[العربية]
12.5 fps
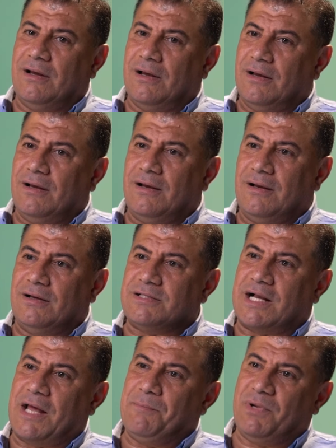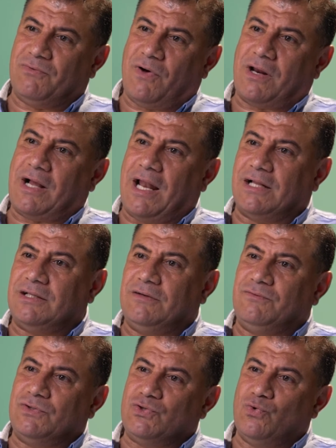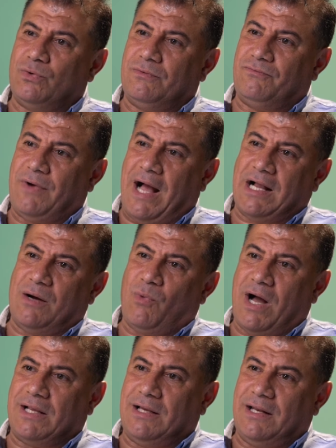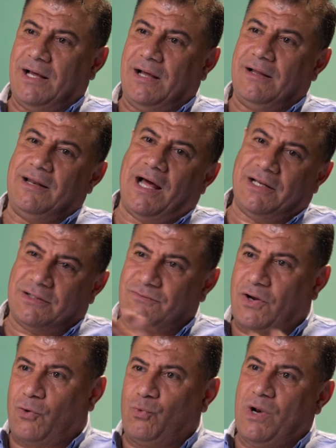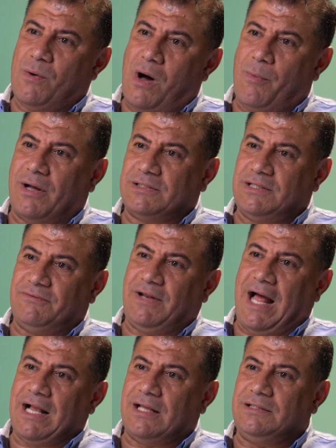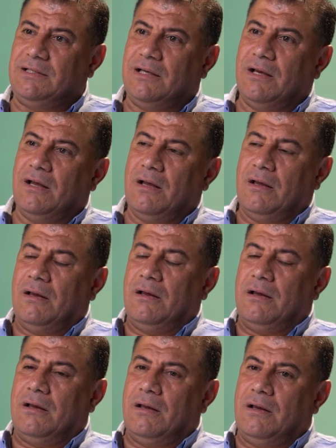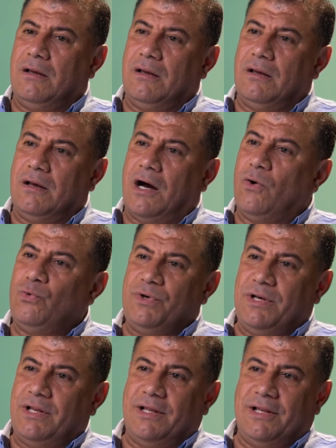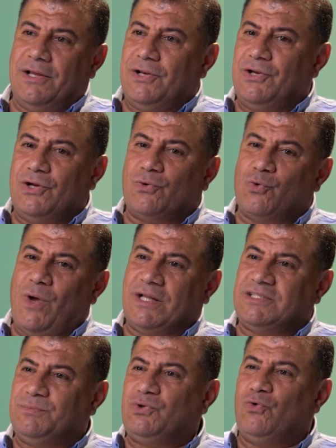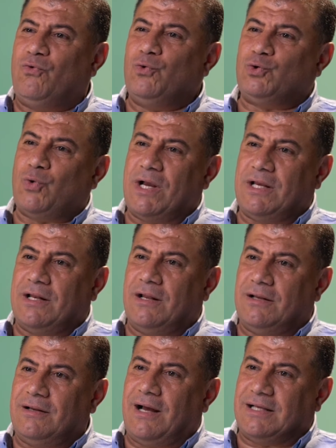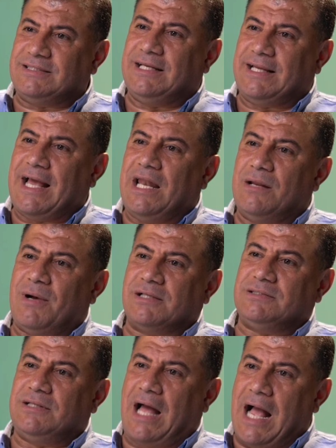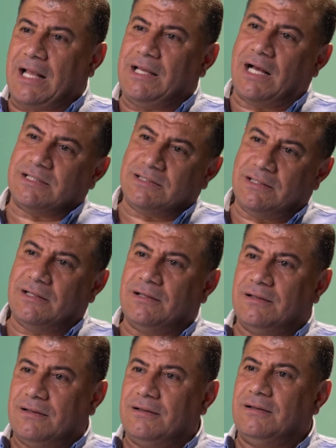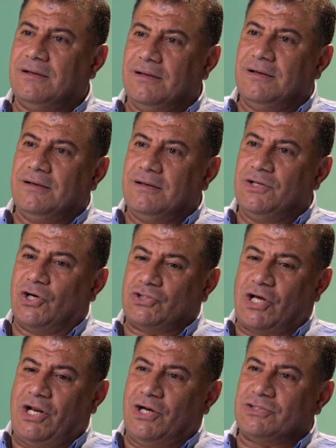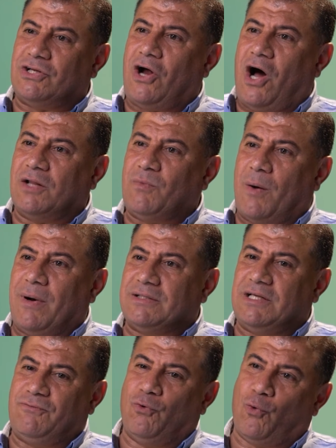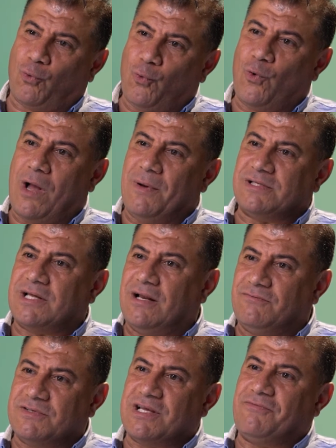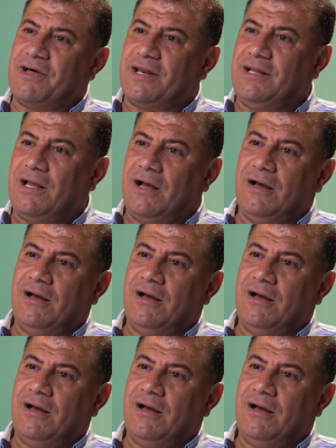آه، اذا كان بيتفرج على تلفزيون في حاجه معينه لا نتفرج كلنا مع بعضينا في الحاجه دي آه، او ان كل واحد يسيب تليفونه شويه عايزين نتكلم عايزين نحكي عايزين نقترح اقتراحات مع بعضينا في خروجه مثلا في سفريه